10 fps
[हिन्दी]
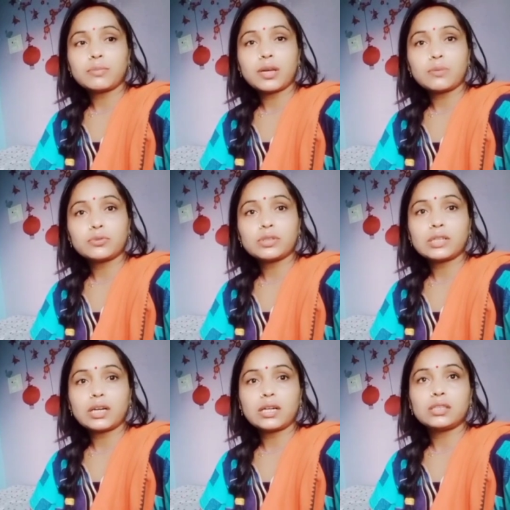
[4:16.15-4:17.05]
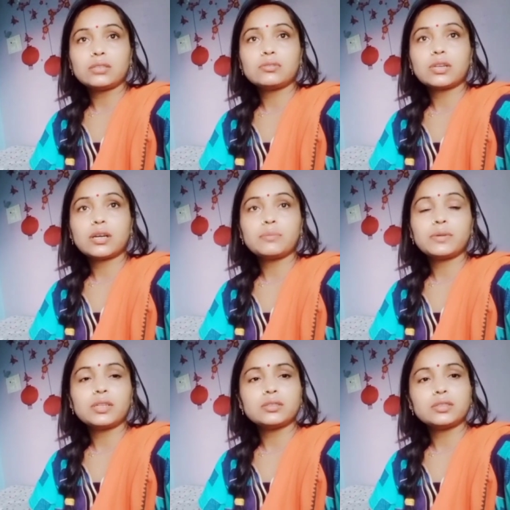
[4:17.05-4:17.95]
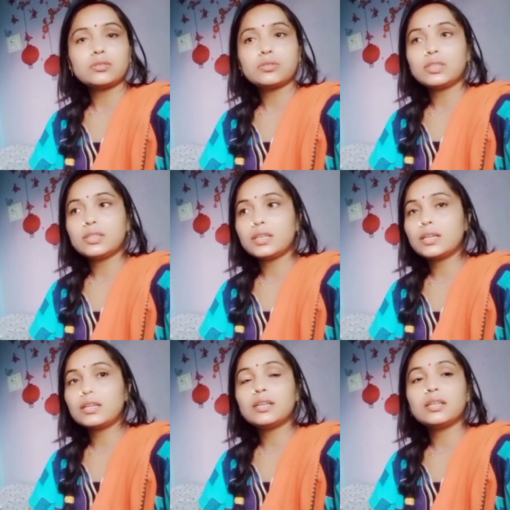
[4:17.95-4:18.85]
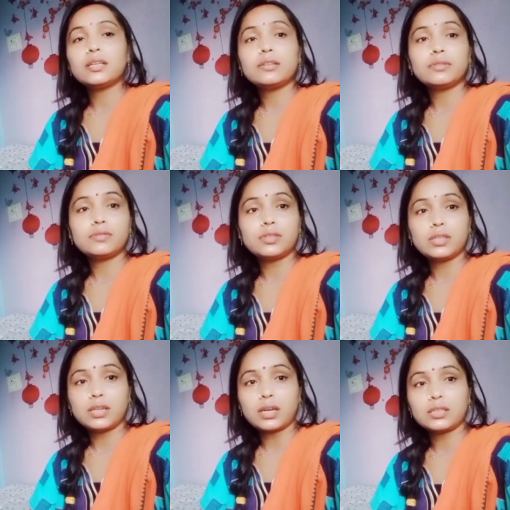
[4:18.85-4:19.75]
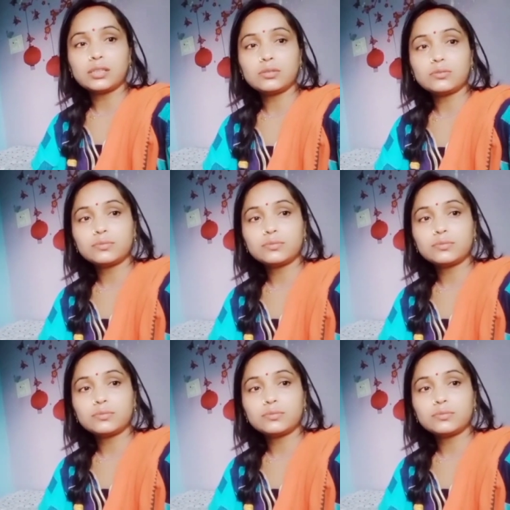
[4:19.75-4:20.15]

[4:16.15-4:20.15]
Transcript: वो लोग गए हैं डॉक्टर के यहाँ और दूसरा बेबी प्लान कर रही